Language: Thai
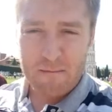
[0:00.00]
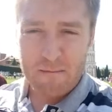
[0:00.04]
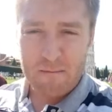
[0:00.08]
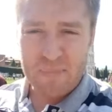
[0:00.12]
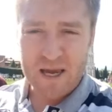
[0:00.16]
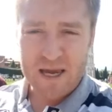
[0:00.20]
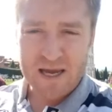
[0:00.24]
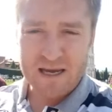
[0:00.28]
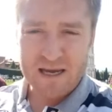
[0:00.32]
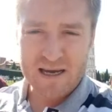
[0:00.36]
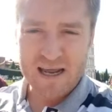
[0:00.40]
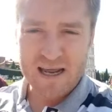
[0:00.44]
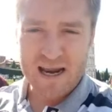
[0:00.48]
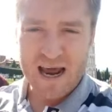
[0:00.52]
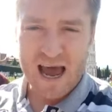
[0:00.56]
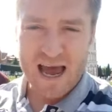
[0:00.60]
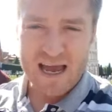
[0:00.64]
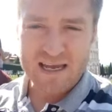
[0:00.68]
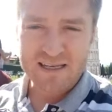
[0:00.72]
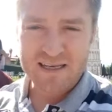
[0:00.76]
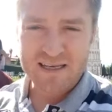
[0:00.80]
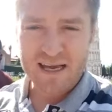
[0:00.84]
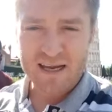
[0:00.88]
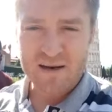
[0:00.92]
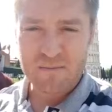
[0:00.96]
พิงก็ได้
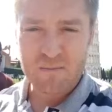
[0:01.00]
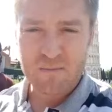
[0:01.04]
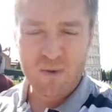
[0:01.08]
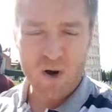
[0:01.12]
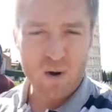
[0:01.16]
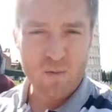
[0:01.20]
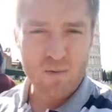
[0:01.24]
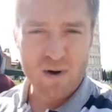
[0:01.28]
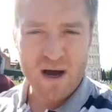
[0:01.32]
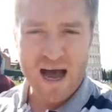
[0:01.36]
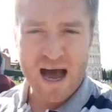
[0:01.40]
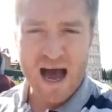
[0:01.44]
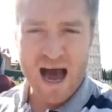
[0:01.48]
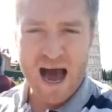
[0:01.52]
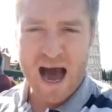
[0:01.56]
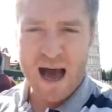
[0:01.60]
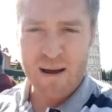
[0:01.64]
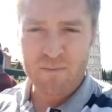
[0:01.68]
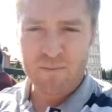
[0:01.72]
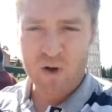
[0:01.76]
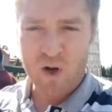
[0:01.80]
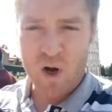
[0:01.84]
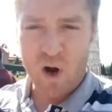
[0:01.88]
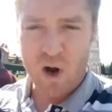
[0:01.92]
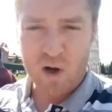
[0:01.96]
เช่นบอกว่าห้า
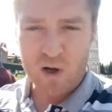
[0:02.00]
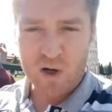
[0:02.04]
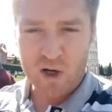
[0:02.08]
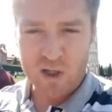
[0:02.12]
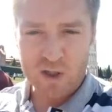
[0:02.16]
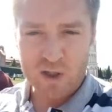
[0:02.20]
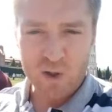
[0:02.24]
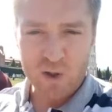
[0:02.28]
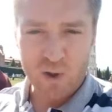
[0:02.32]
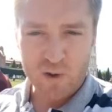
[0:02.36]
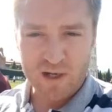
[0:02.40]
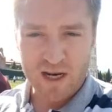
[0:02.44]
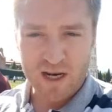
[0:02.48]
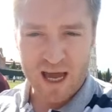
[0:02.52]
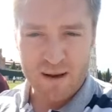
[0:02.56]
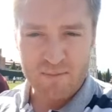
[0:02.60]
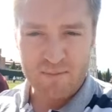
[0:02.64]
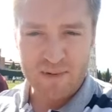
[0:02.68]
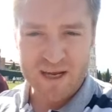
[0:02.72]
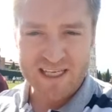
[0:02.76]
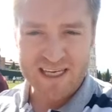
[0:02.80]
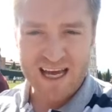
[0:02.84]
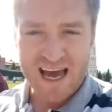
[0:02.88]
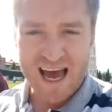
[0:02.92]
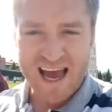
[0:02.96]
มเกาะกระจกนะครับ
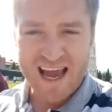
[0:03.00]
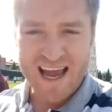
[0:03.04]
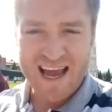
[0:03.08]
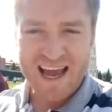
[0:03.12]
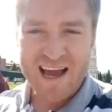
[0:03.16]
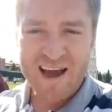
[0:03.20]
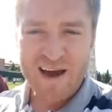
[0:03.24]
ไม่ใช่